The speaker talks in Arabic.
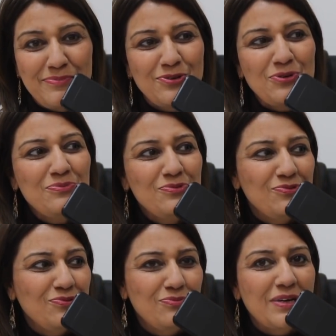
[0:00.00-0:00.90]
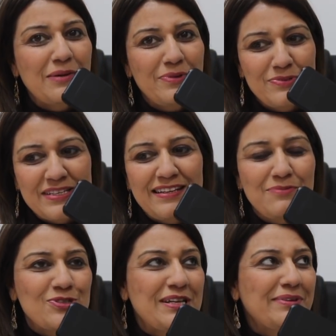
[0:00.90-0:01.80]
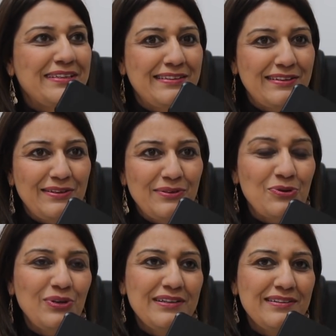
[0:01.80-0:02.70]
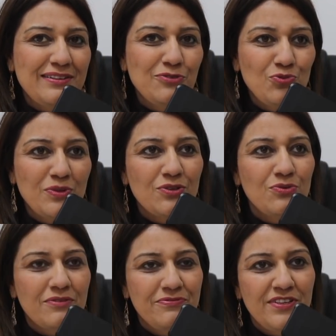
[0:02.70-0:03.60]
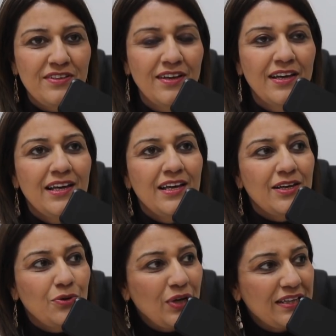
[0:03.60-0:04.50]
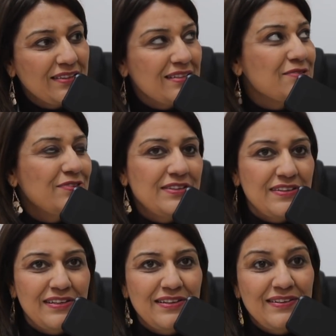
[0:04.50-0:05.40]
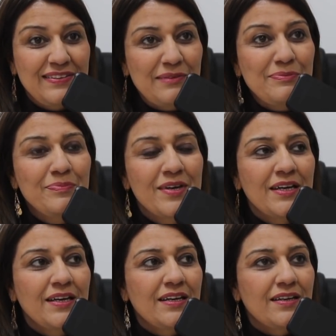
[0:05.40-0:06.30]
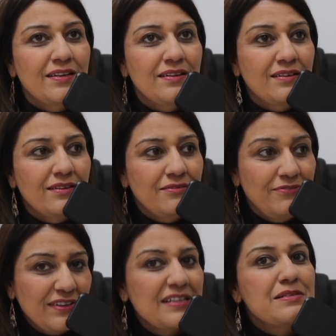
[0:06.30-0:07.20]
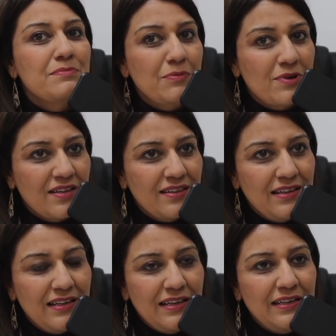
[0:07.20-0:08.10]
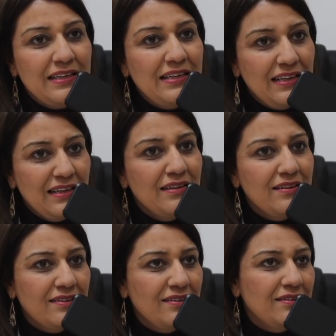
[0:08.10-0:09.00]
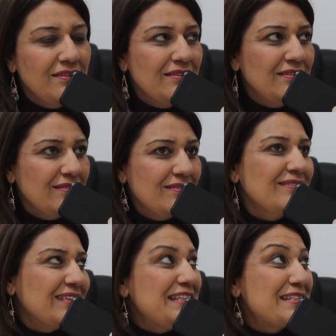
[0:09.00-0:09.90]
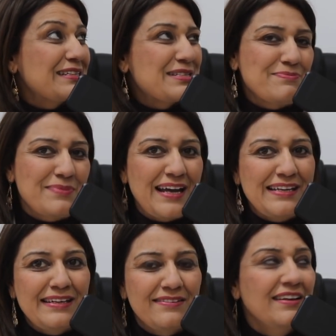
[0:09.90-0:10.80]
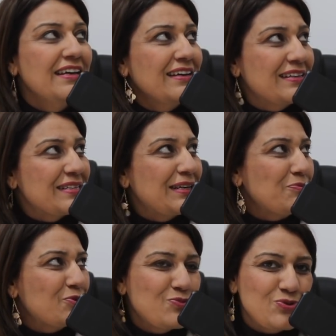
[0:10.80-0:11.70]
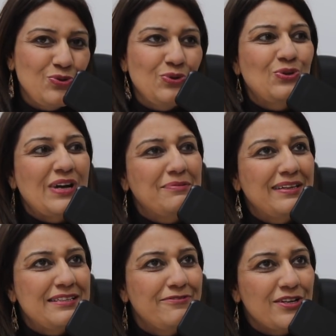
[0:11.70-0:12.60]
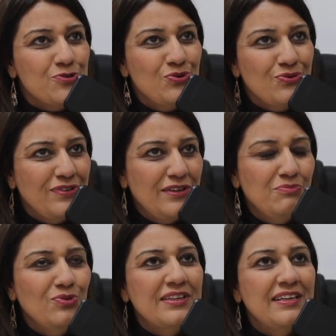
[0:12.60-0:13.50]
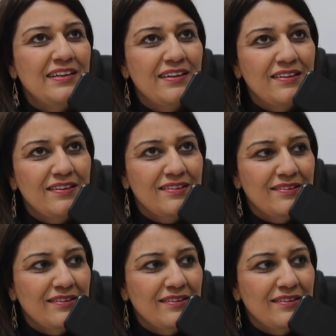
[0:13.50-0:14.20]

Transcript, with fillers: بكم ومرحبا بالسادة المستمعين الكل انتم توا في وحدة تصفية الدم آه، في قسم امراض الكلى آه، رئيس القسم حاليا آه، صحيح مش موجود دكتور عبد اللطيف عاشور في منتدى